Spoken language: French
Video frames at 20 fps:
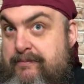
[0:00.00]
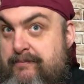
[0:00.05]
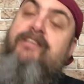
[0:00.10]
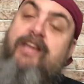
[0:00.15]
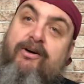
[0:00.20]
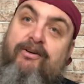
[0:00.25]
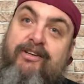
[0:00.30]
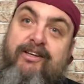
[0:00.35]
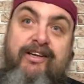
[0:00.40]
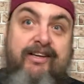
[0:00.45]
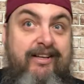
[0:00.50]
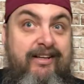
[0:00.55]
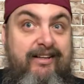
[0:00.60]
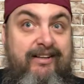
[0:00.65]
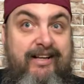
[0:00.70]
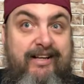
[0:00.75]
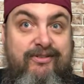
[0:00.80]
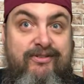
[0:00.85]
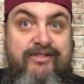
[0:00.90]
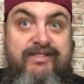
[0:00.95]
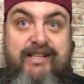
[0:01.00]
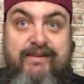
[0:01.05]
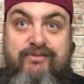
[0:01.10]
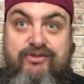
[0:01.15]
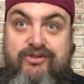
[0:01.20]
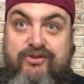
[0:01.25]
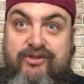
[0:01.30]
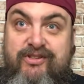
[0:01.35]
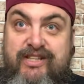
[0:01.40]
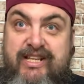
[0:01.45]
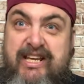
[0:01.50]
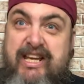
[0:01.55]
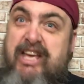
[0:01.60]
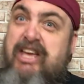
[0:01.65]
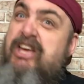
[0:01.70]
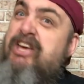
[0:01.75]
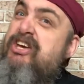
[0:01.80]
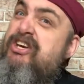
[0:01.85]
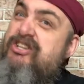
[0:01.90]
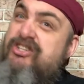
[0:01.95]
Donc, la deuxième journée,
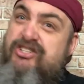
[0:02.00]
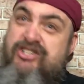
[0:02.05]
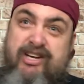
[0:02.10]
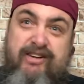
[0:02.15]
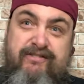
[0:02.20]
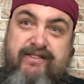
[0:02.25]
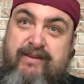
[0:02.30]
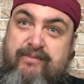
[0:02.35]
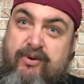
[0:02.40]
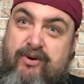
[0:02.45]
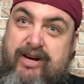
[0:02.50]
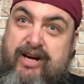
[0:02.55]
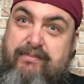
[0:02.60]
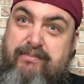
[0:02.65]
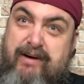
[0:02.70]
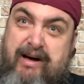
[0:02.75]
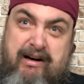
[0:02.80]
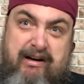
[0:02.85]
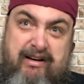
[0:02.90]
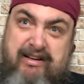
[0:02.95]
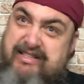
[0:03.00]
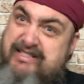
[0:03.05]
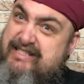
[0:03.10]
je refais mon rapport.